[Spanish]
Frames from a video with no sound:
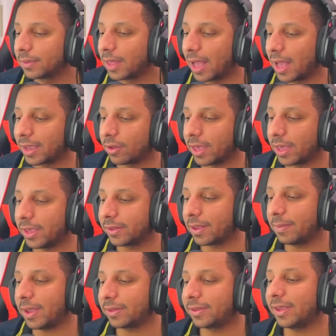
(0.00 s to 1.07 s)
Aquí lo que
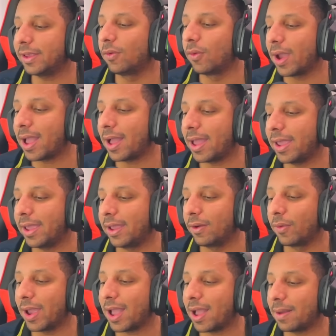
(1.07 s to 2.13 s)
dice, Messi juega, eh,
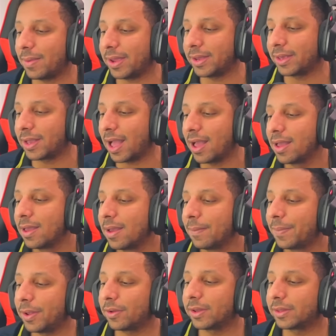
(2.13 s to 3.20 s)
juega en América,
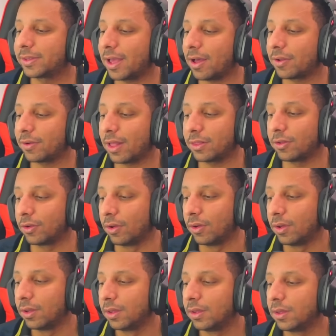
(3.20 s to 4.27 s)
pero Cristiano Ronaldo
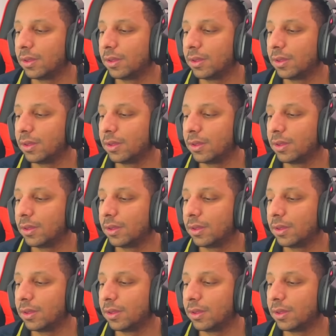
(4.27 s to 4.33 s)
no.